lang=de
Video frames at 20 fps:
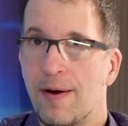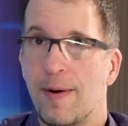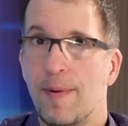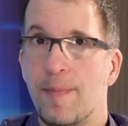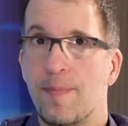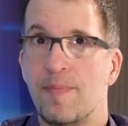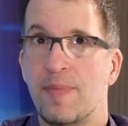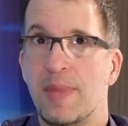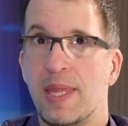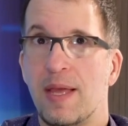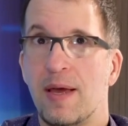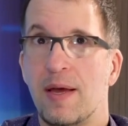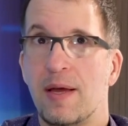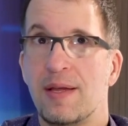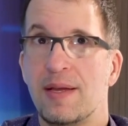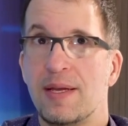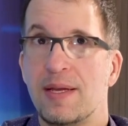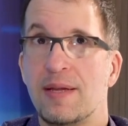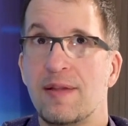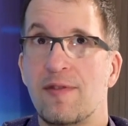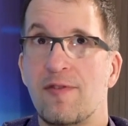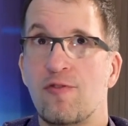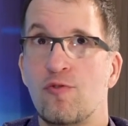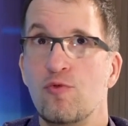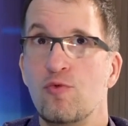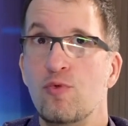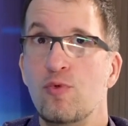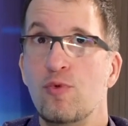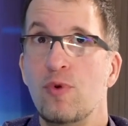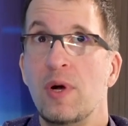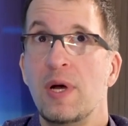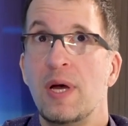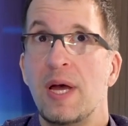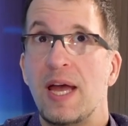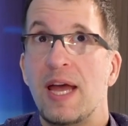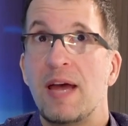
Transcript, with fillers: ähm, zu